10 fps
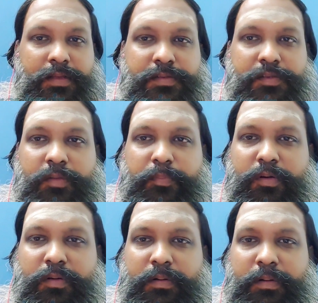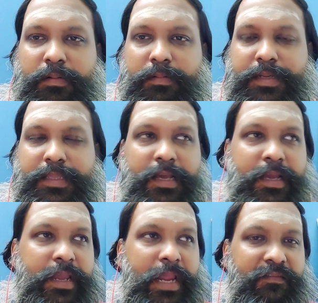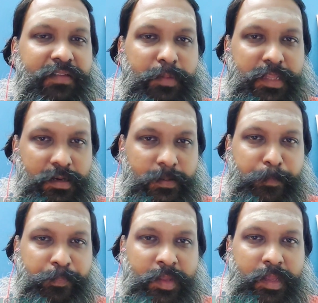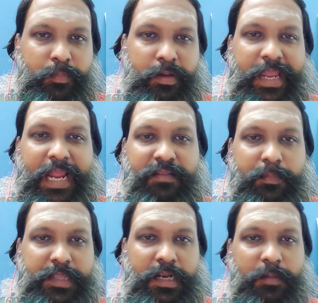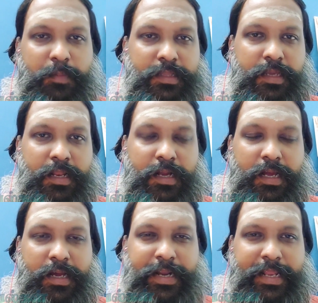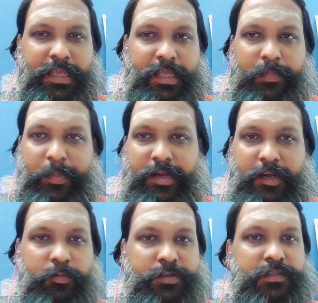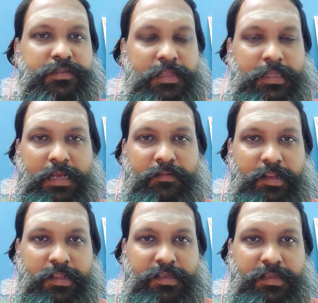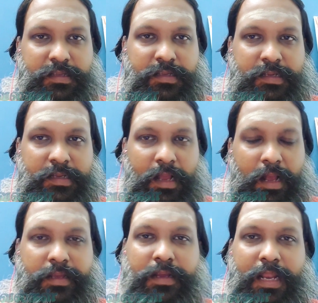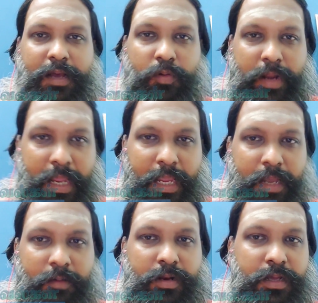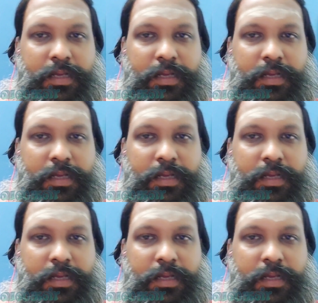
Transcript: ஸோ இப்போது இதில் கேள்வி பதில் இப்போ கேள்வி பதிலில் பார்த்தீங்கன்னாக்கா நிறைய ரிப்பீட்டட் கொஷின்ஸ் அதெல்லாம் வருது அதுக்கெல்லாம் ஒரே ஒரு